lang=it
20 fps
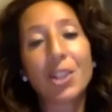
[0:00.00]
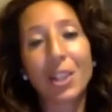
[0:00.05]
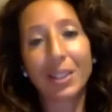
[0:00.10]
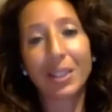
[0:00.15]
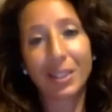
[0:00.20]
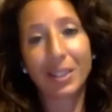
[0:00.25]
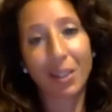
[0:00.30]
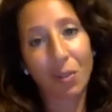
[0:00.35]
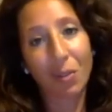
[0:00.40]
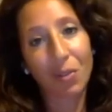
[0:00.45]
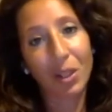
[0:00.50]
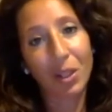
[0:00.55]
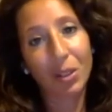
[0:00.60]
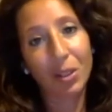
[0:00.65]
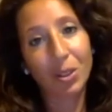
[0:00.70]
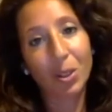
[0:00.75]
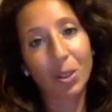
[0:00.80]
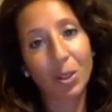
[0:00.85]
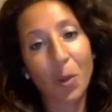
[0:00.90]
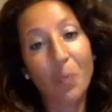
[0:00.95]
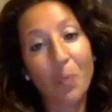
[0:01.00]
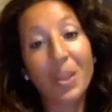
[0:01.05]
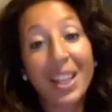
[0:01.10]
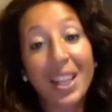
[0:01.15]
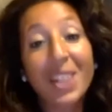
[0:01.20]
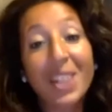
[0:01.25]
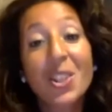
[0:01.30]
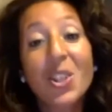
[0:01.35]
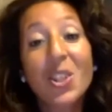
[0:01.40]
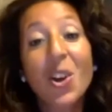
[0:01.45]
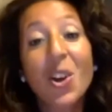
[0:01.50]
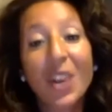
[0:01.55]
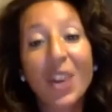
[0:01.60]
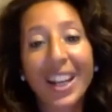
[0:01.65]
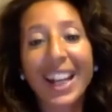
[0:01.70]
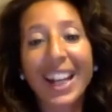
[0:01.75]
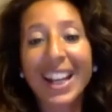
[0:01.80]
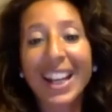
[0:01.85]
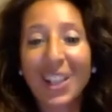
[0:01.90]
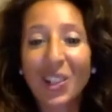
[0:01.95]
al servizio in ciò
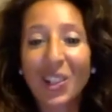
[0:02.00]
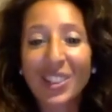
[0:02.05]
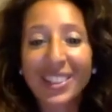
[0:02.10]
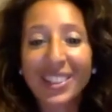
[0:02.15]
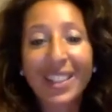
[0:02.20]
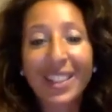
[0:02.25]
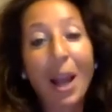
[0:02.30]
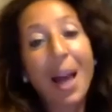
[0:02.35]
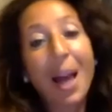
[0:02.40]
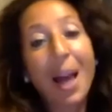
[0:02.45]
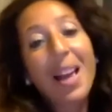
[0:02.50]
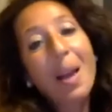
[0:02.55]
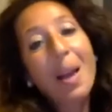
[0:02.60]
che la nostra